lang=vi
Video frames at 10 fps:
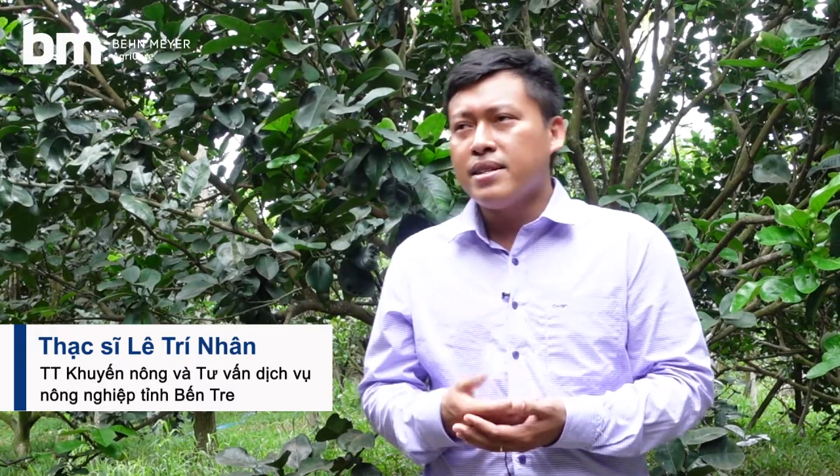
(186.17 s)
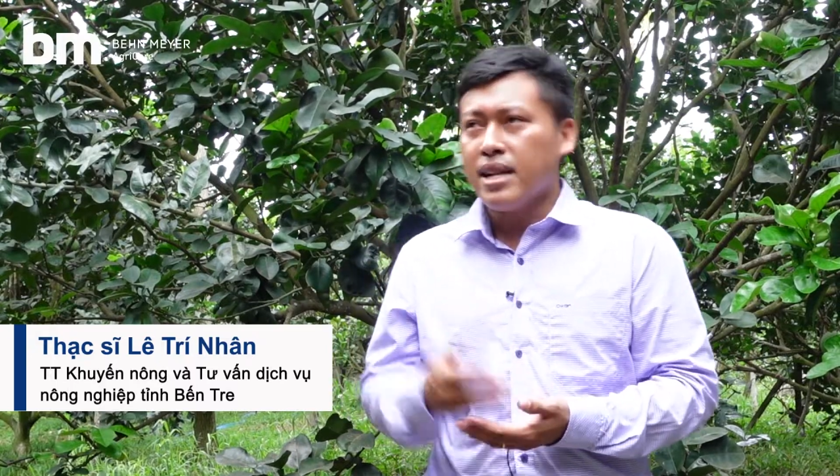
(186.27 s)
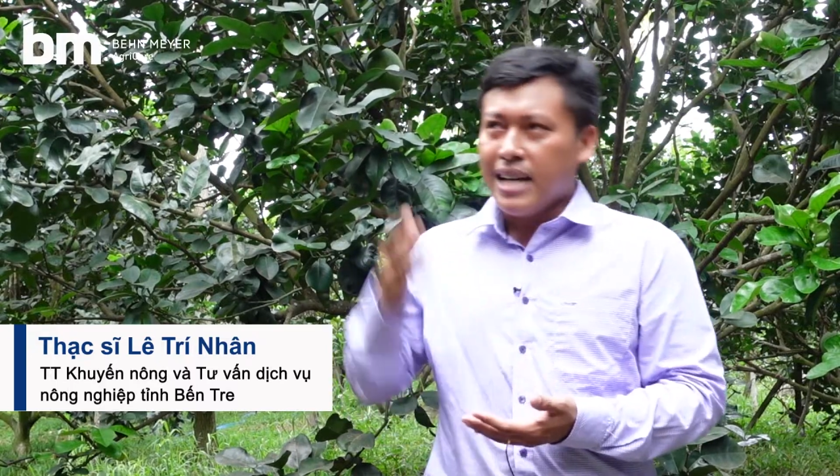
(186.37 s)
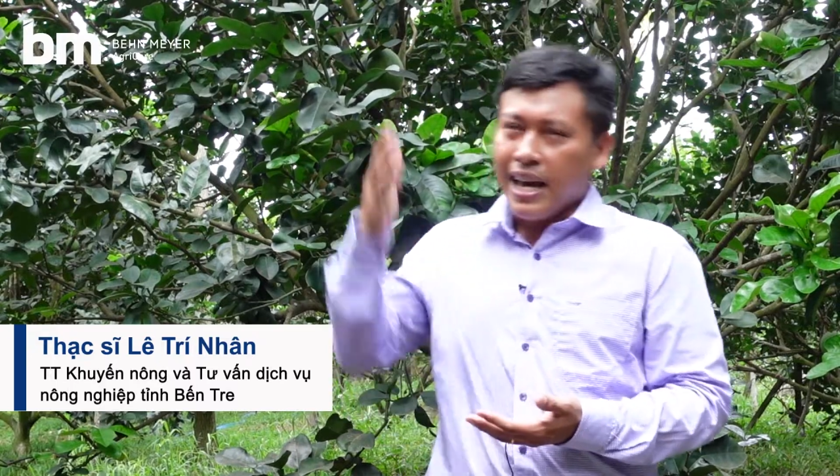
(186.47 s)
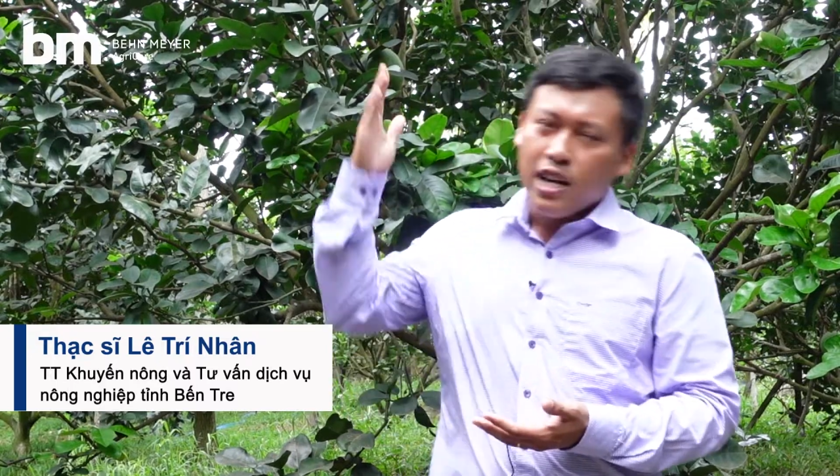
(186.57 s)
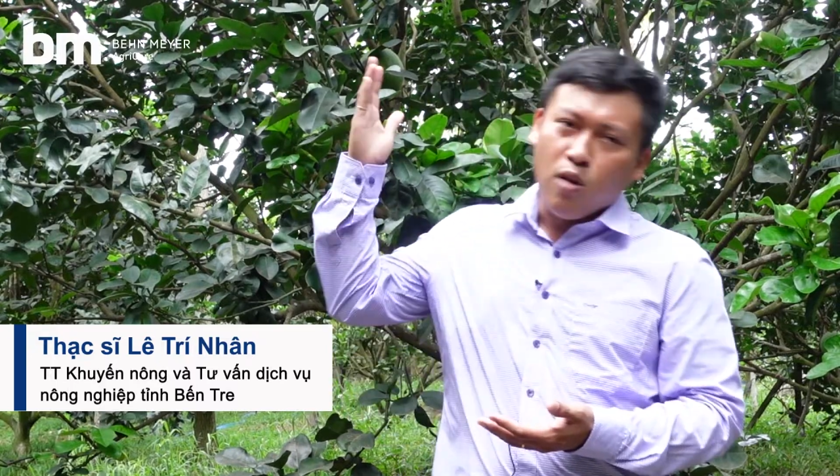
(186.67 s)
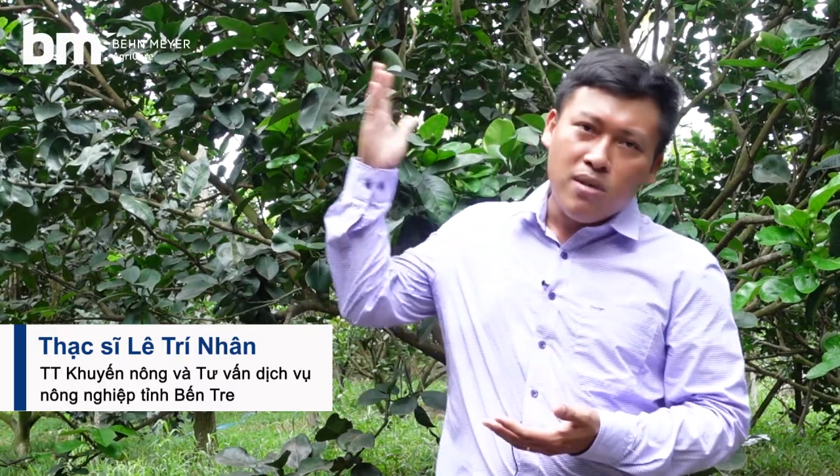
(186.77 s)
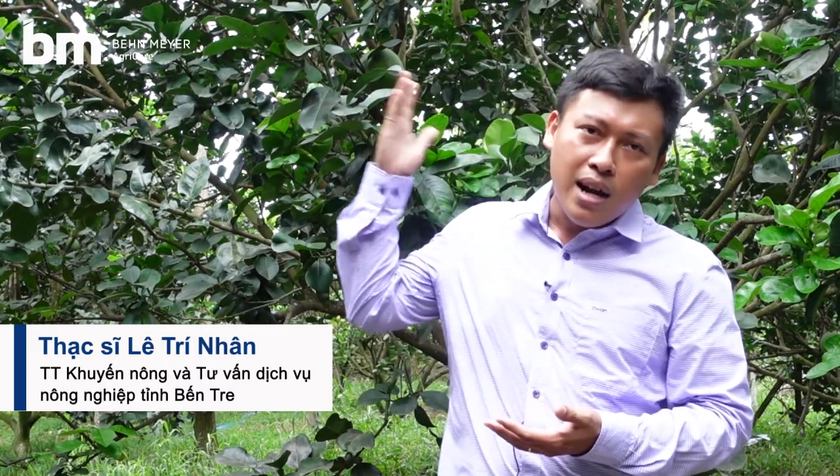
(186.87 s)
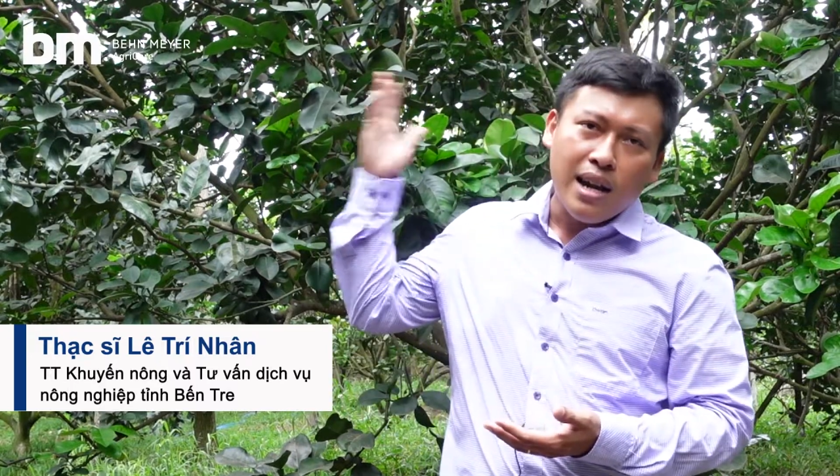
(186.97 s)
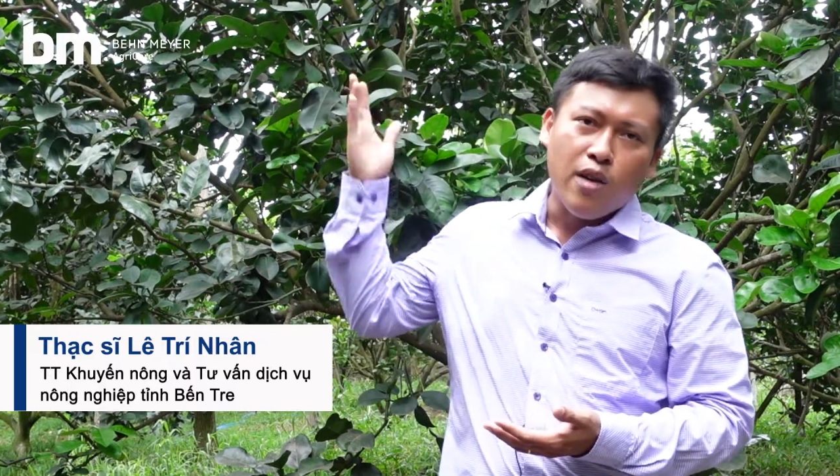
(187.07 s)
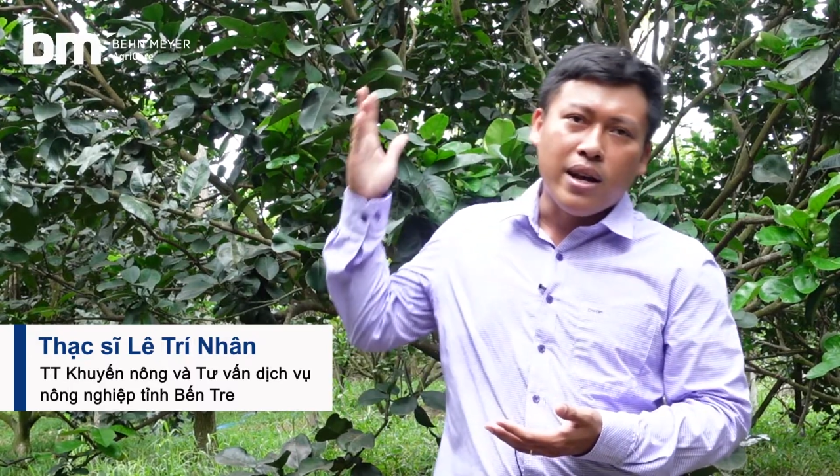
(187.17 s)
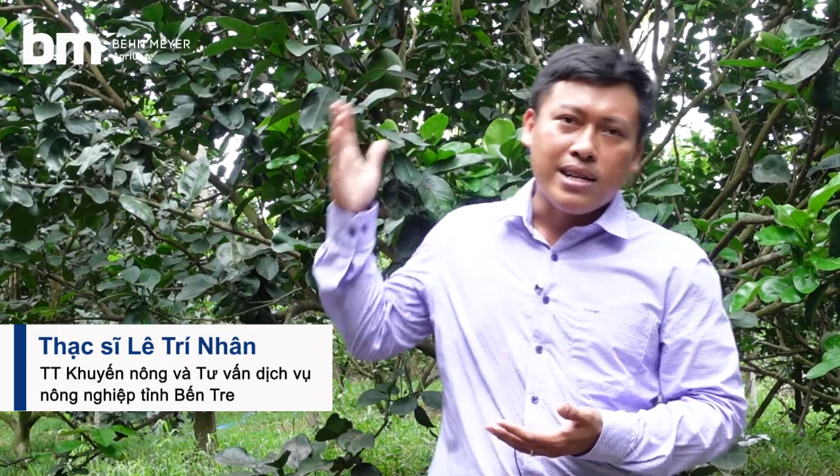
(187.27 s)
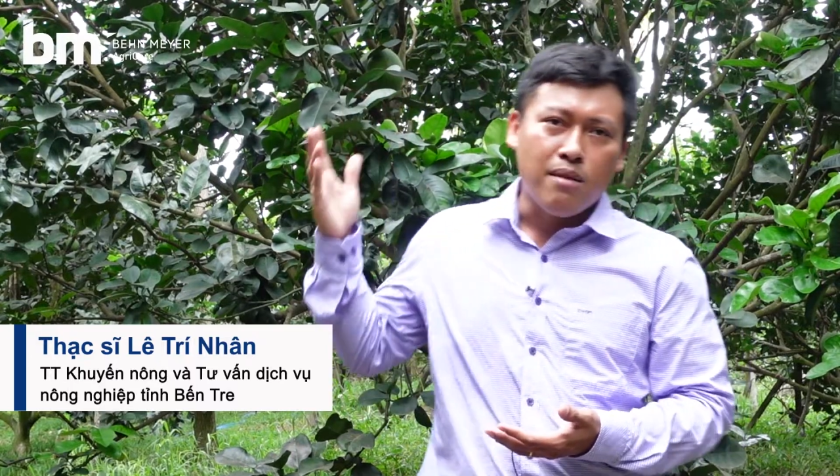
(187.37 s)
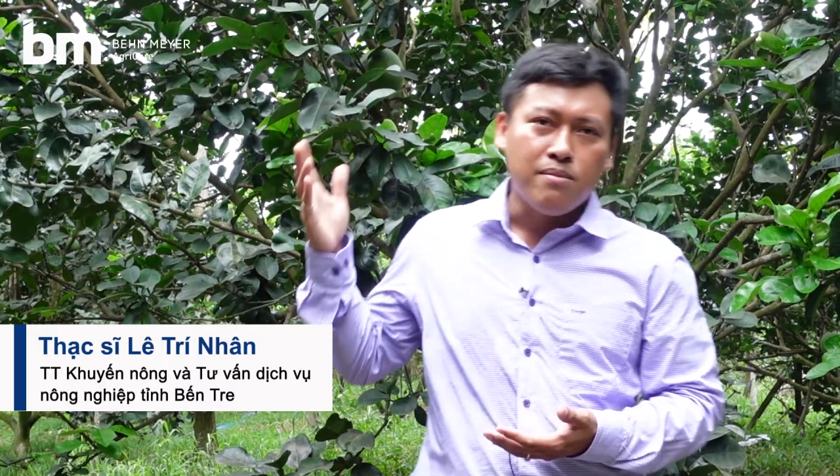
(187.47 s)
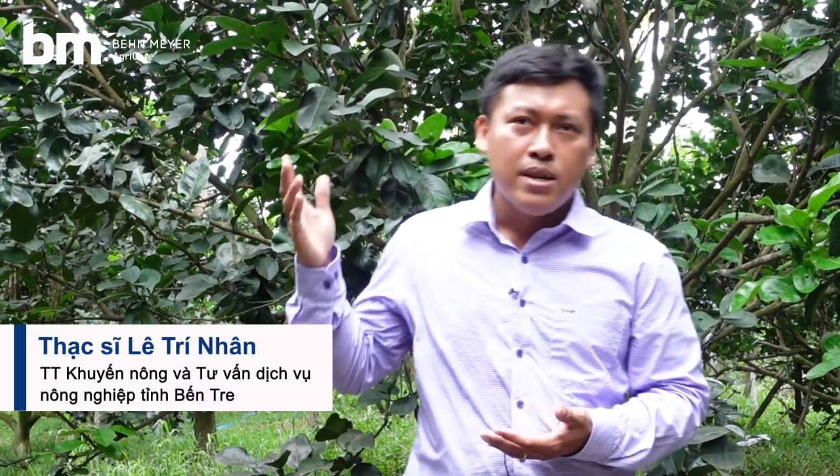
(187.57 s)
trên cây cũng rất là quan
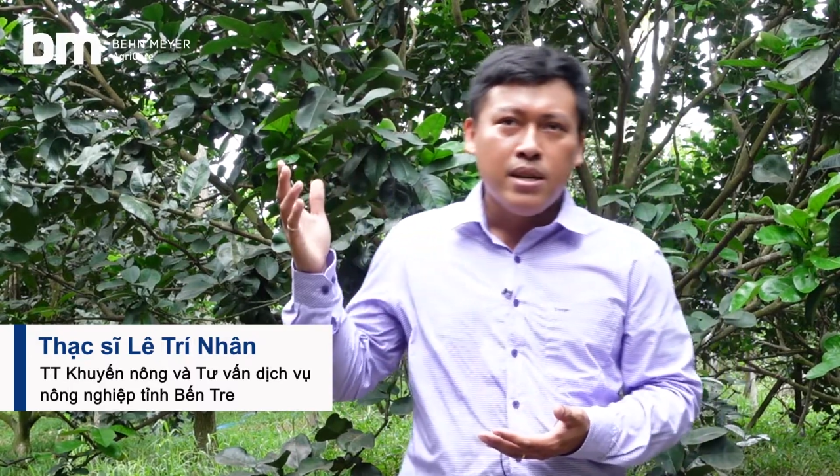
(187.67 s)
trọng